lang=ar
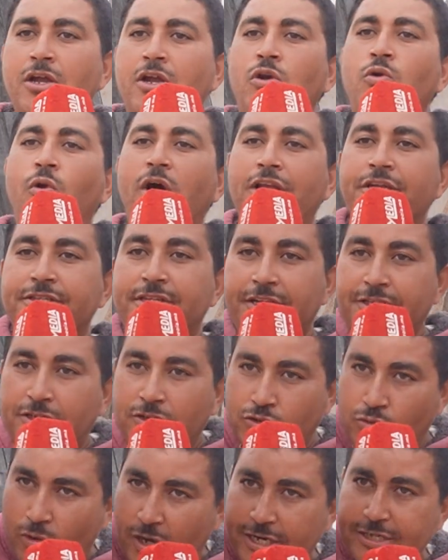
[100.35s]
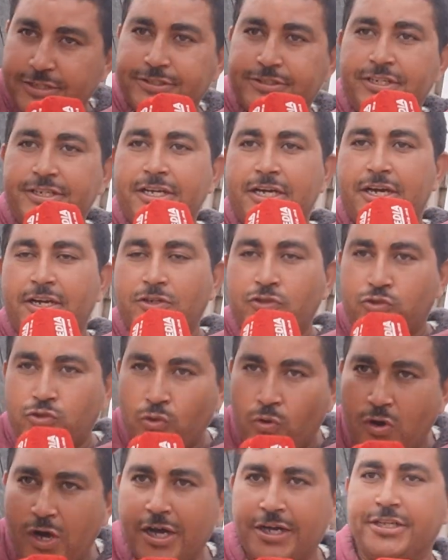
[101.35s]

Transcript: الوالدين حزواره ستيني كان السوق